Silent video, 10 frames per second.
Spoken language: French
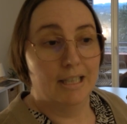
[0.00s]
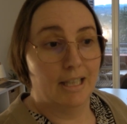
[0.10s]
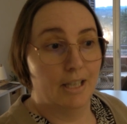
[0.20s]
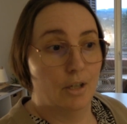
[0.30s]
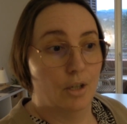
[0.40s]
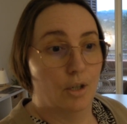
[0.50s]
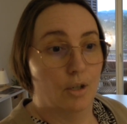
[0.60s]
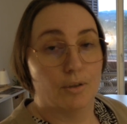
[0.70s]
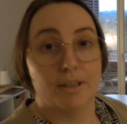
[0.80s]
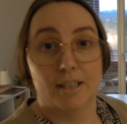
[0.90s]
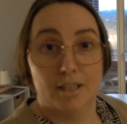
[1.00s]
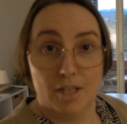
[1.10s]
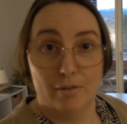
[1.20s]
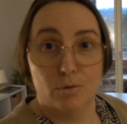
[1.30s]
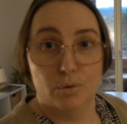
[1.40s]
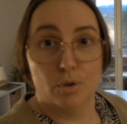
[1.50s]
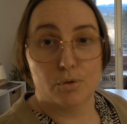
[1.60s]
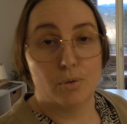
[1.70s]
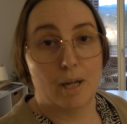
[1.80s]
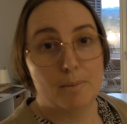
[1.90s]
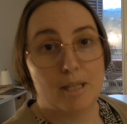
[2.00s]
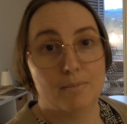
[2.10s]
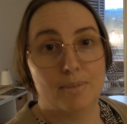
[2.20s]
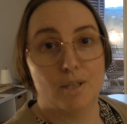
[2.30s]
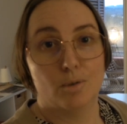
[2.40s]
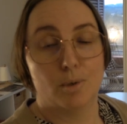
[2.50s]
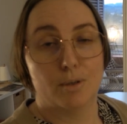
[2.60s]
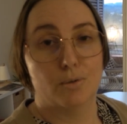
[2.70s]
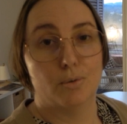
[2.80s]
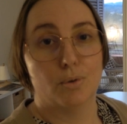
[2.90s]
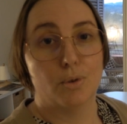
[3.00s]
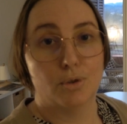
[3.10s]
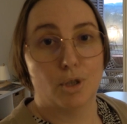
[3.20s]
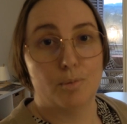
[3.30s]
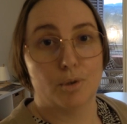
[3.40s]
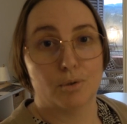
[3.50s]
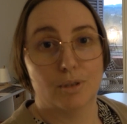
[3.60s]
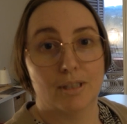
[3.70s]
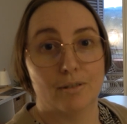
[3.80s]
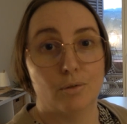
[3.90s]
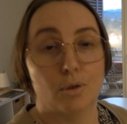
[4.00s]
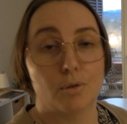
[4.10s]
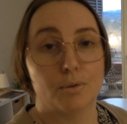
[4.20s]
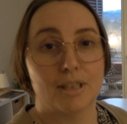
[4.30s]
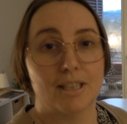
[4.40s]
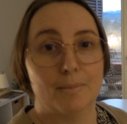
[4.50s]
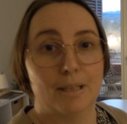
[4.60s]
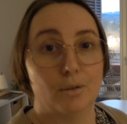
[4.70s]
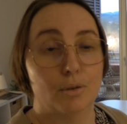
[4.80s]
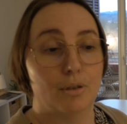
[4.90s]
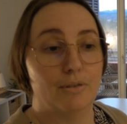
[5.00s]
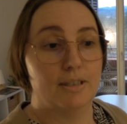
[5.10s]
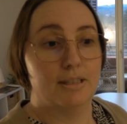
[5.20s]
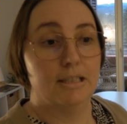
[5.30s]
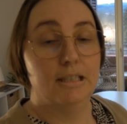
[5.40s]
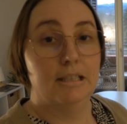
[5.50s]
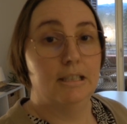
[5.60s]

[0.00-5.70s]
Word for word: Et on était déjà venu dans ce Airbnb au mois de octobre quand on était venu rencontrer des maîtres d'œuvre ici.